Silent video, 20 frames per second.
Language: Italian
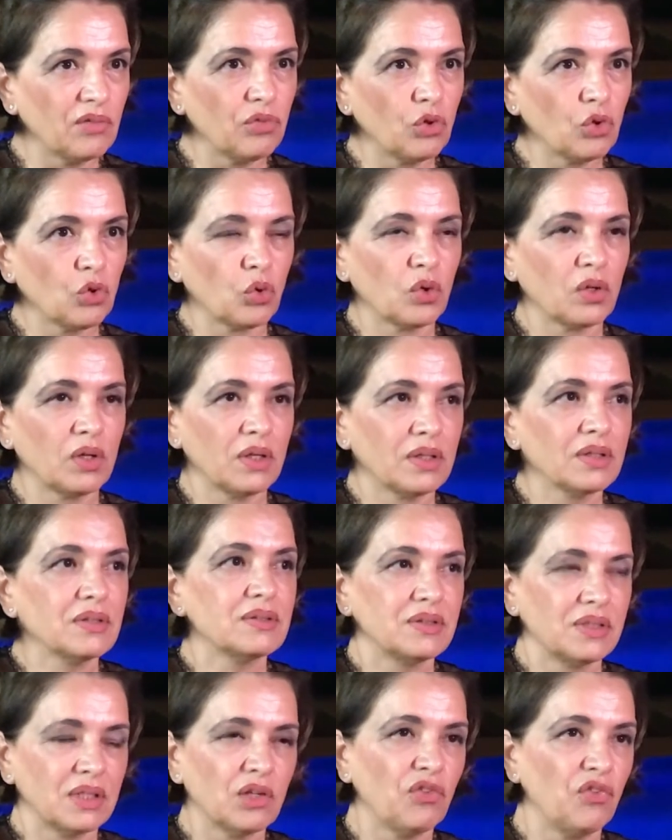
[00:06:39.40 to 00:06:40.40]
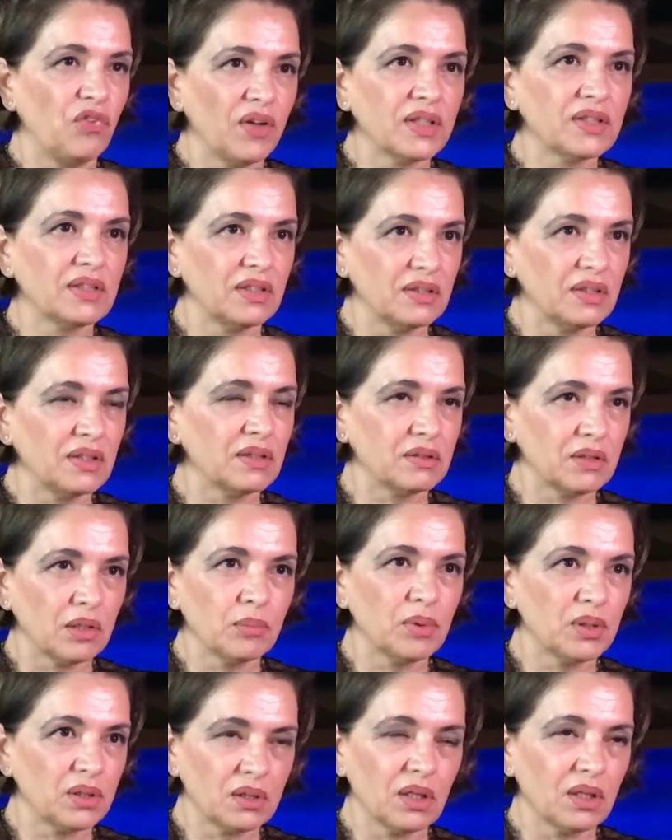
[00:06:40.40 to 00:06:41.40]
lavoro si riflette
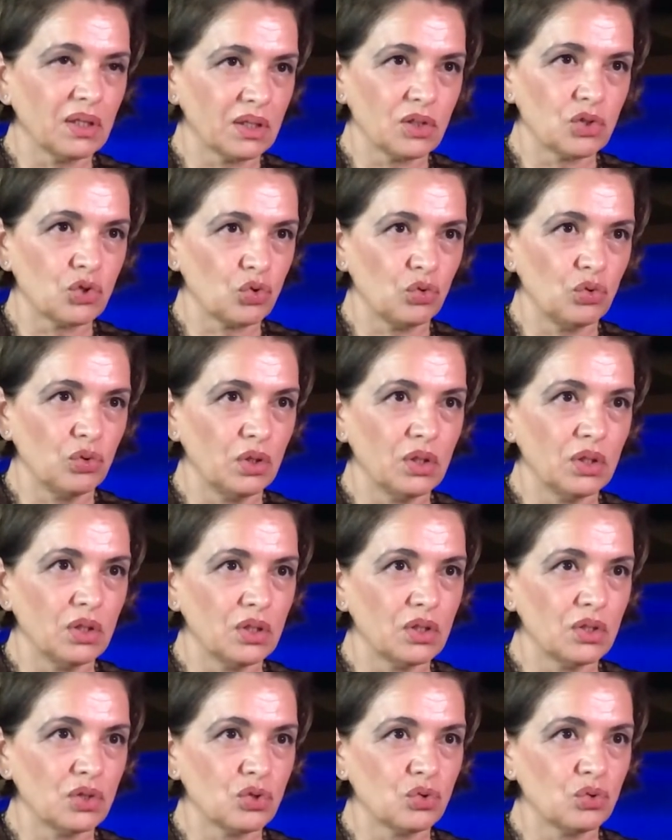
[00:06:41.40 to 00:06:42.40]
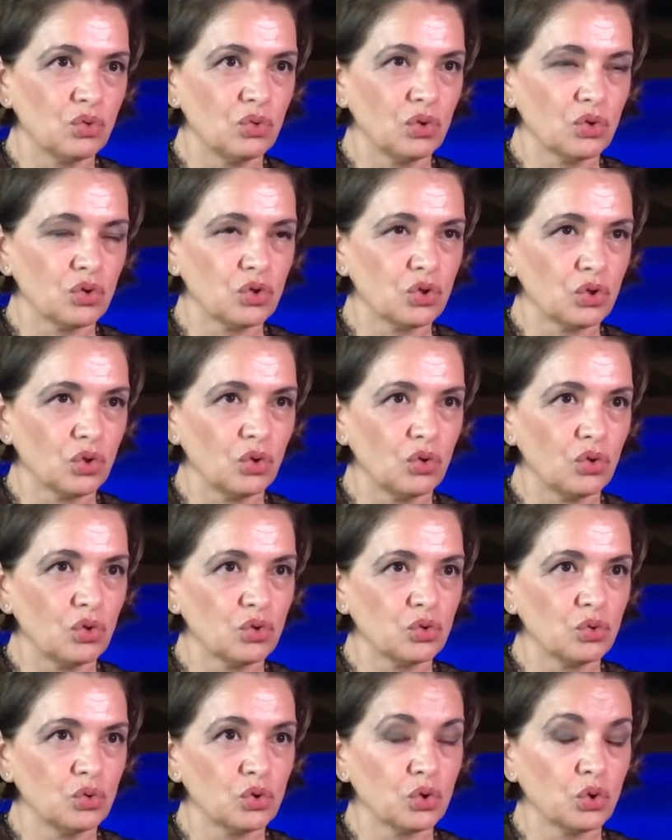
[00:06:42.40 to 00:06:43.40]
indirettamente anche sul, sul, nostro,
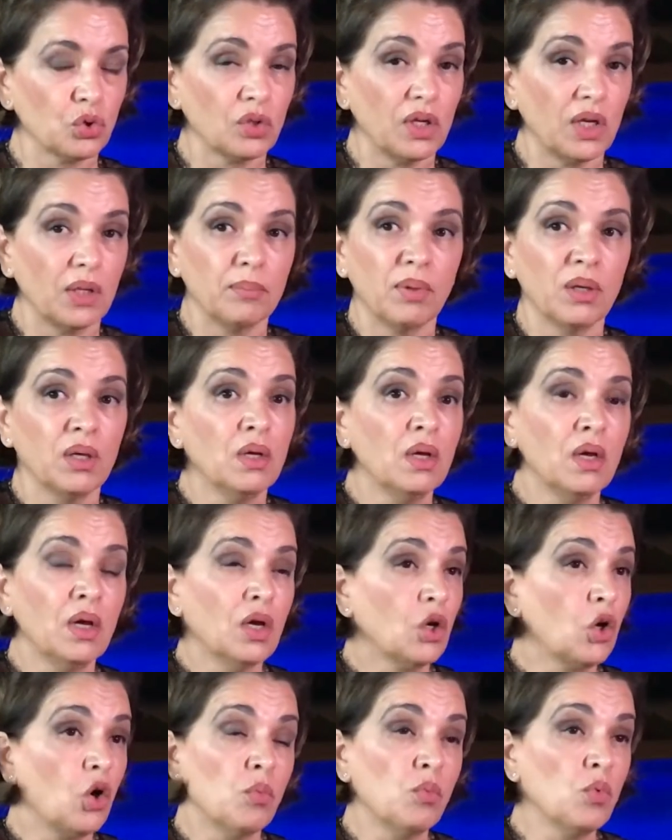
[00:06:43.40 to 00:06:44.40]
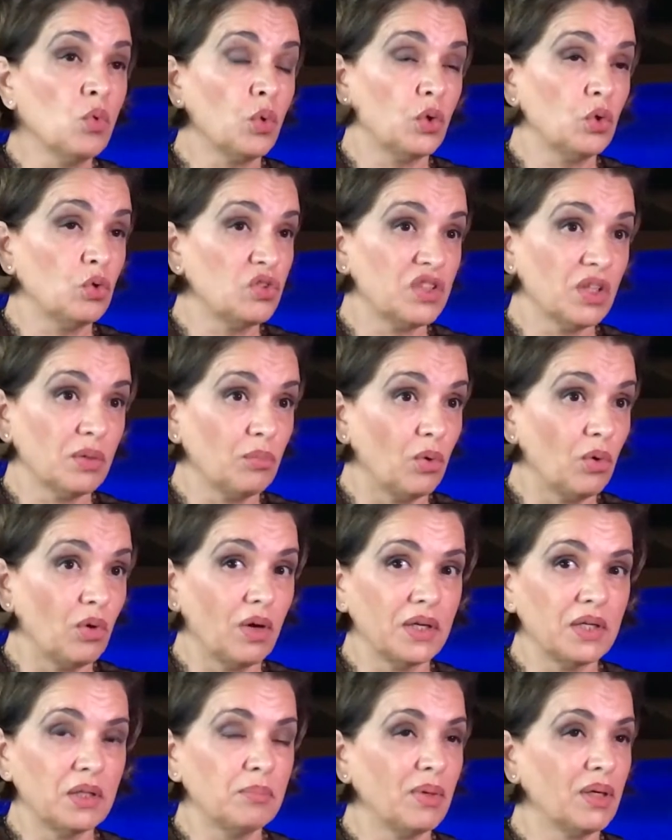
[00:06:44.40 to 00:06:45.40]
sul nostro, club. Comunque noi siamo
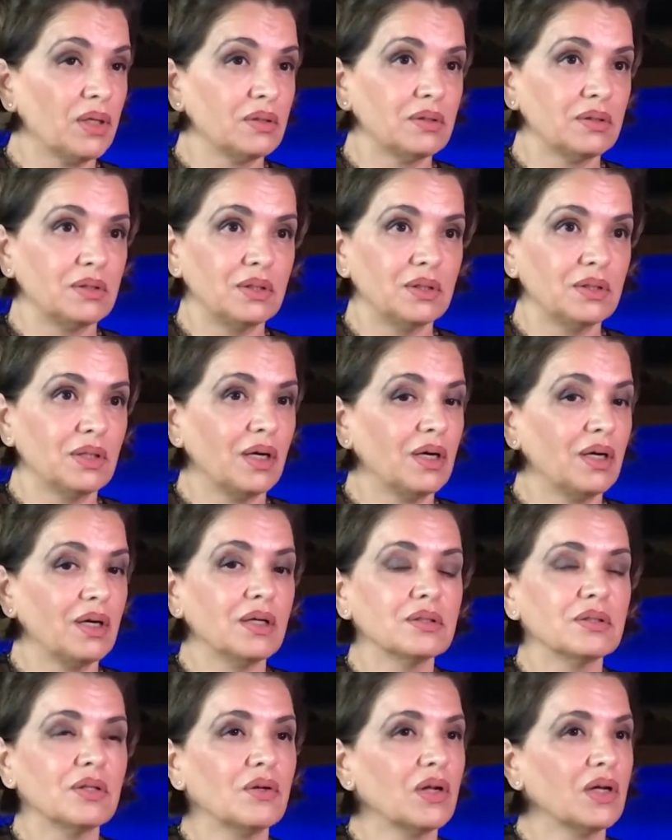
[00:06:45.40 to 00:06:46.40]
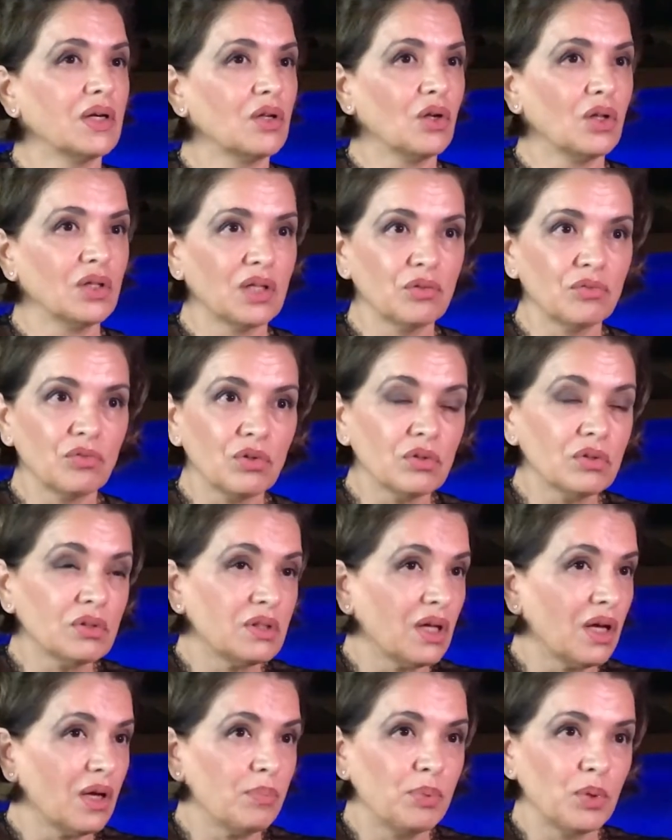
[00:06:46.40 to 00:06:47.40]
animati da, da, una grande
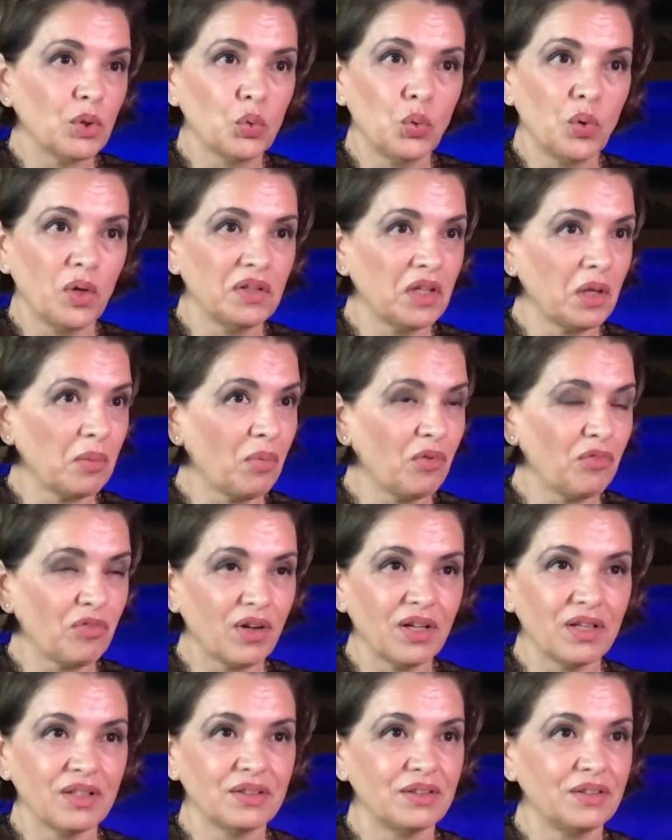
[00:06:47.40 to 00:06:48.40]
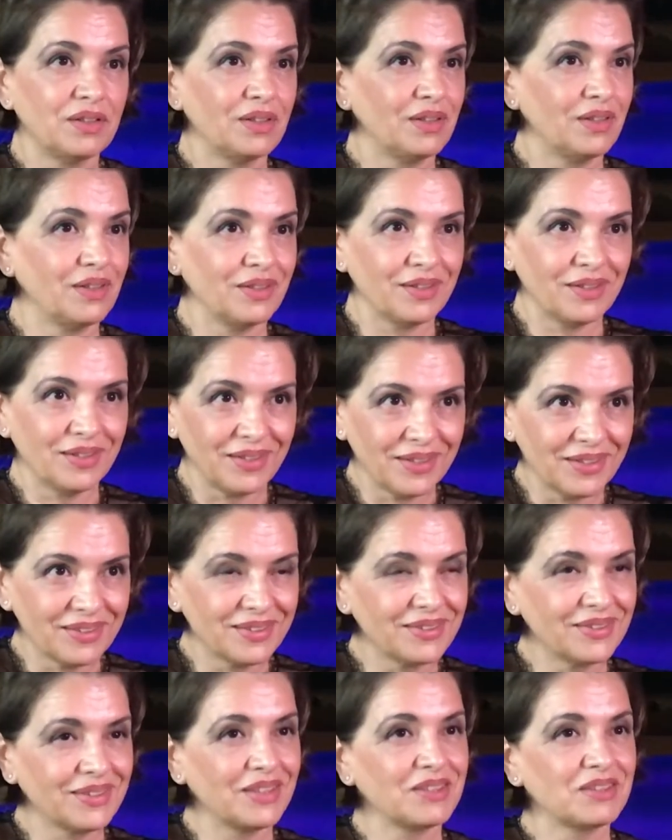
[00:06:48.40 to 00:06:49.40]
volontà per cui andiamo avanti eh, a
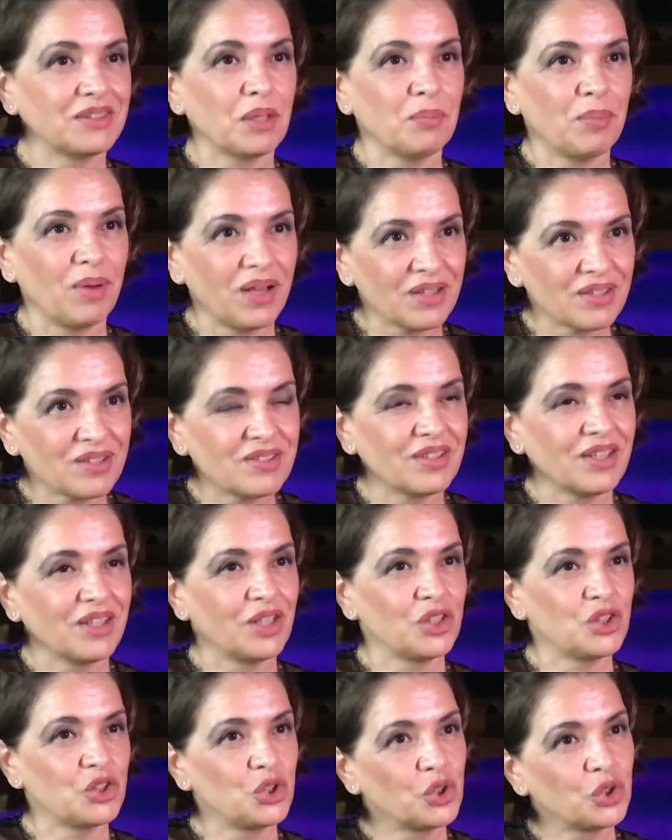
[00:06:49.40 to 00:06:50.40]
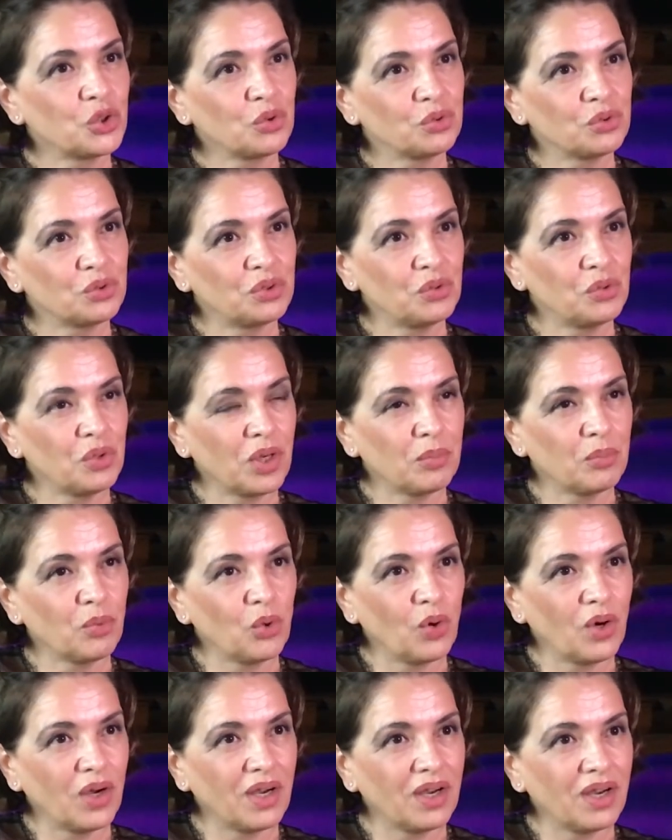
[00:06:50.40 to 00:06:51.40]
testa bassa e ci
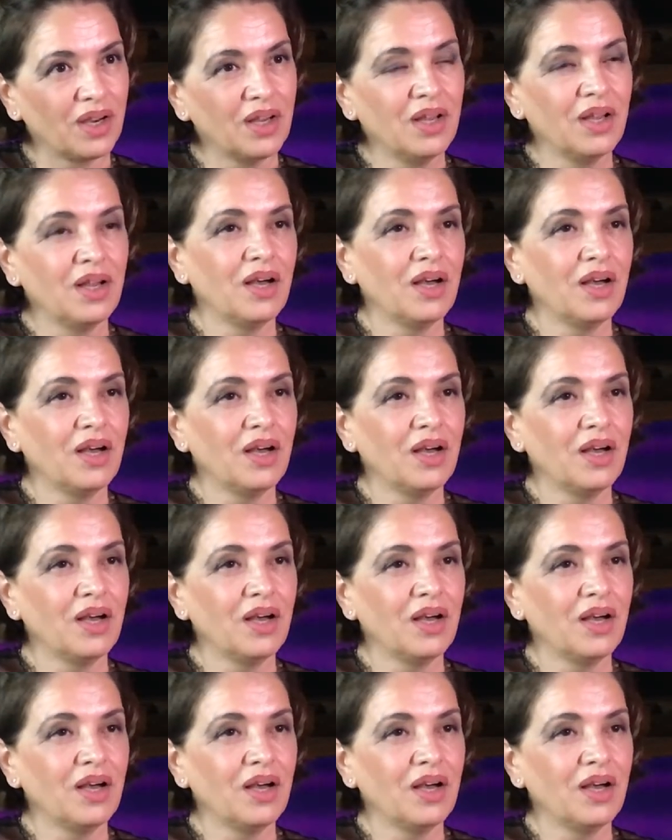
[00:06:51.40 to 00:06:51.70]
continuiamo a,